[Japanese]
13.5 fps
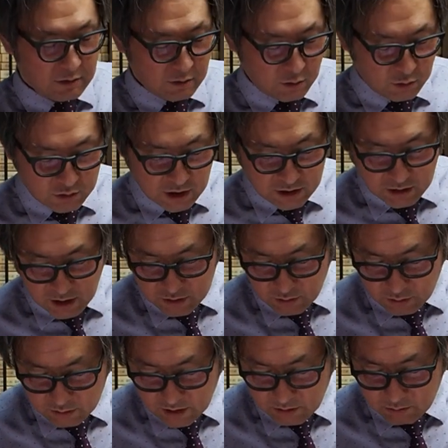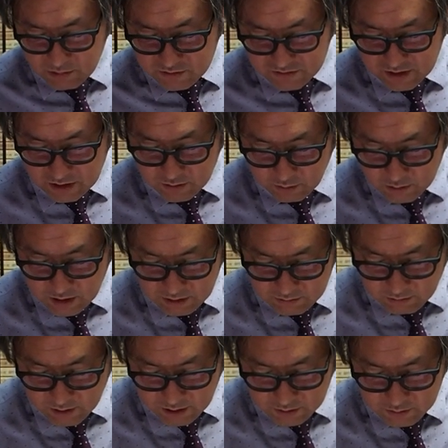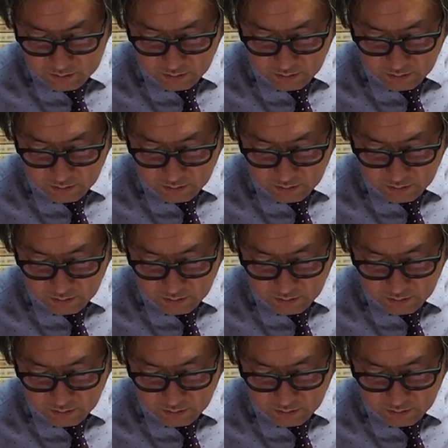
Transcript: この縦糸の断面図がどうなるのかっていう